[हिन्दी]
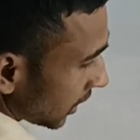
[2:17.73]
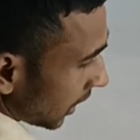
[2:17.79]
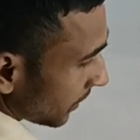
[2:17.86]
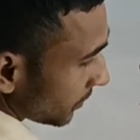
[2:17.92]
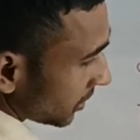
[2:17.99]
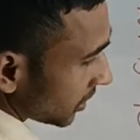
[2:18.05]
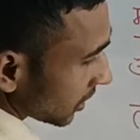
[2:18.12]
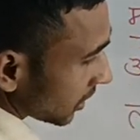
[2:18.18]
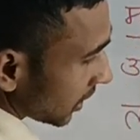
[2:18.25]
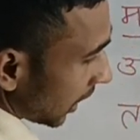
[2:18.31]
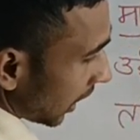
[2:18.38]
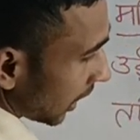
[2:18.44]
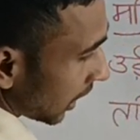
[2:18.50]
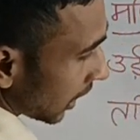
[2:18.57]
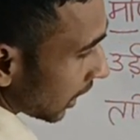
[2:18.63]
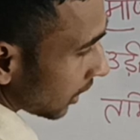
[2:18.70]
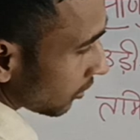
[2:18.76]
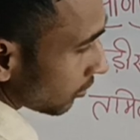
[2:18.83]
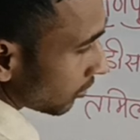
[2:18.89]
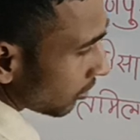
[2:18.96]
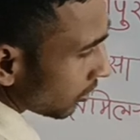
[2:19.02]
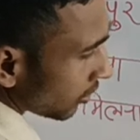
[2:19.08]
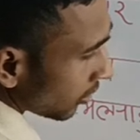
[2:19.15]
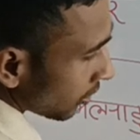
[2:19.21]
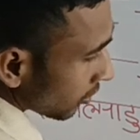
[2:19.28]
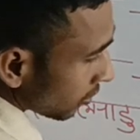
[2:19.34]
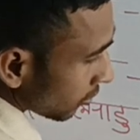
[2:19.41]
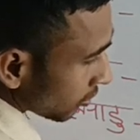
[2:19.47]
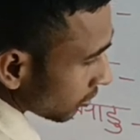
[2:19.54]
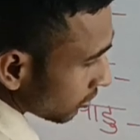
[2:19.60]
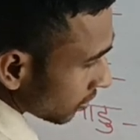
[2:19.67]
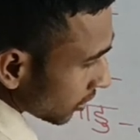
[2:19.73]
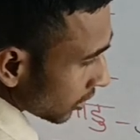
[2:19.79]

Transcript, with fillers: जहाँ पीछे ताल लगा हो तो